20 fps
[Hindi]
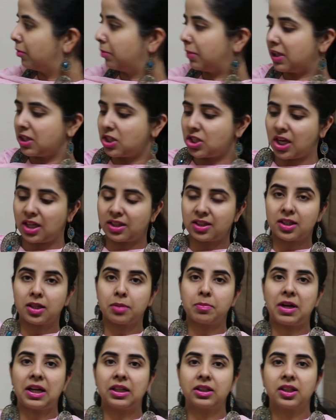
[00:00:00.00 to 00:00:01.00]
मेरी शादी के
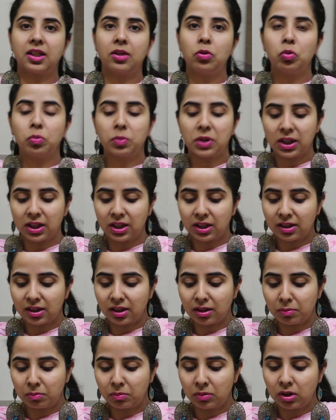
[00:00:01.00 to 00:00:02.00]
बाद घूमने गए थे
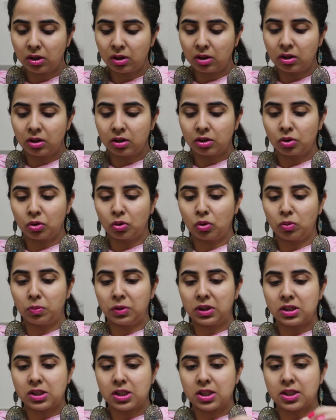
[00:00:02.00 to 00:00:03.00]
हम तो
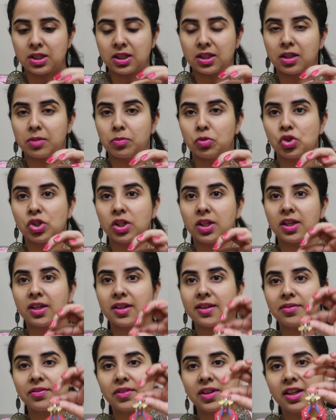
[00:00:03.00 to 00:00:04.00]
मेरी सिस्टर ने मुझे ये
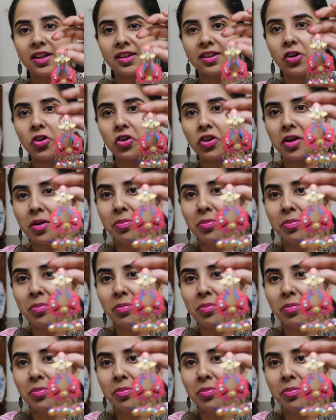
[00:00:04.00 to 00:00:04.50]
गिफ्ट किया था और